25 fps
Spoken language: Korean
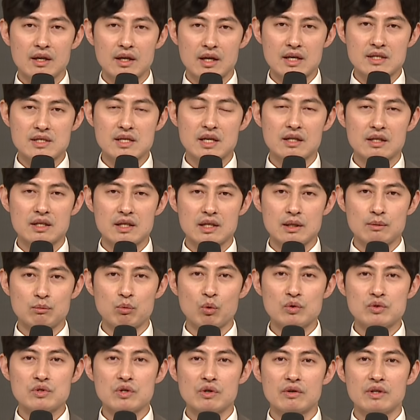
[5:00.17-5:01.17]
가장
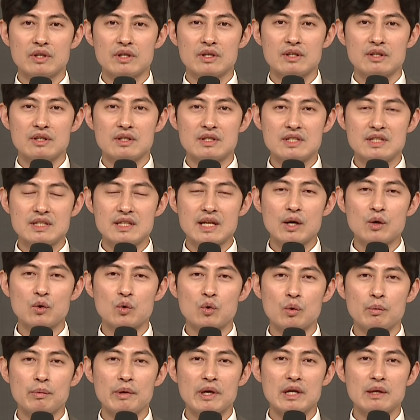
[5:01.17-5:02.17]
기본적인 신앙
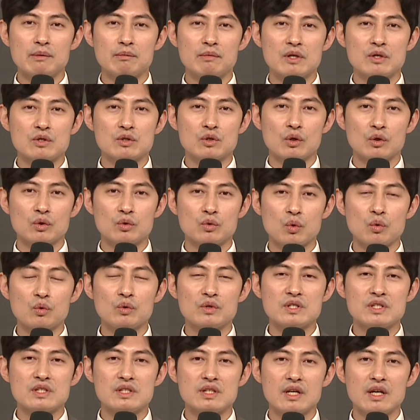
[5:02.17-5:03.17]
고백이면서
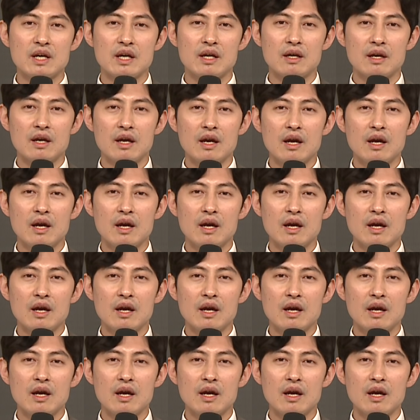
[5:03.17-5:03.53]
동시에